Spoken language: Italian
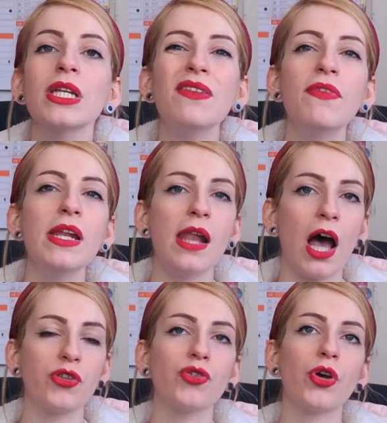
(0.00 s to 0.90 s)
Il
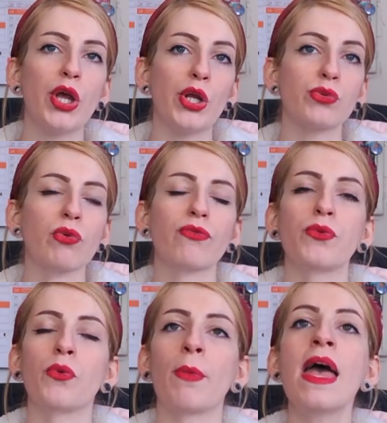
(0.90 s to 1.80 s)
villaggio e il suo
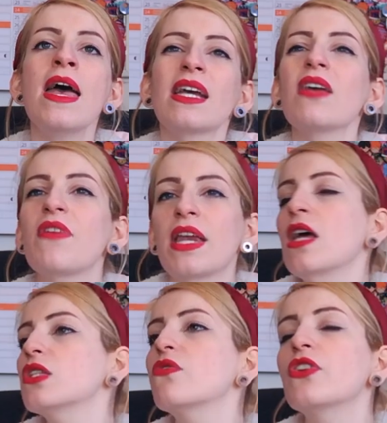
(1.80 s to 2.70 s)
fiume, che viene
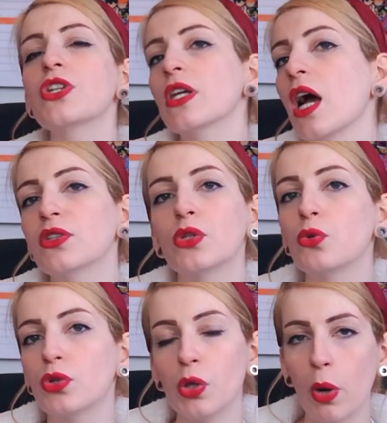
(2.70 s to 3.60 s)
sviscerato in
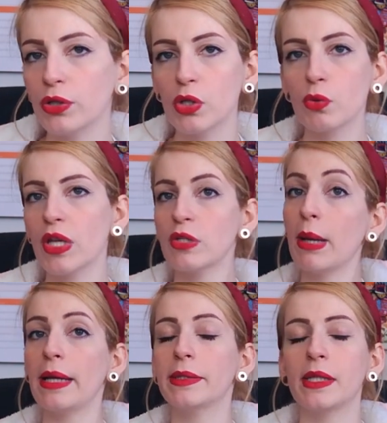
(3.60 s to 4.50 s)
tutti quanti i suoi
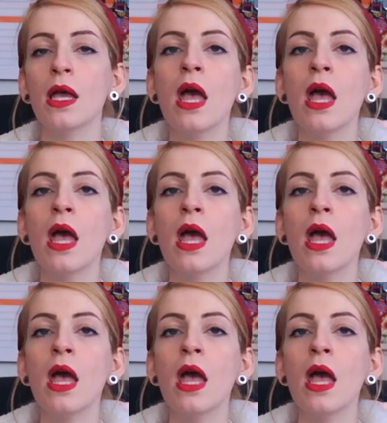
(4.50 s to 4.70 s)
aspetti,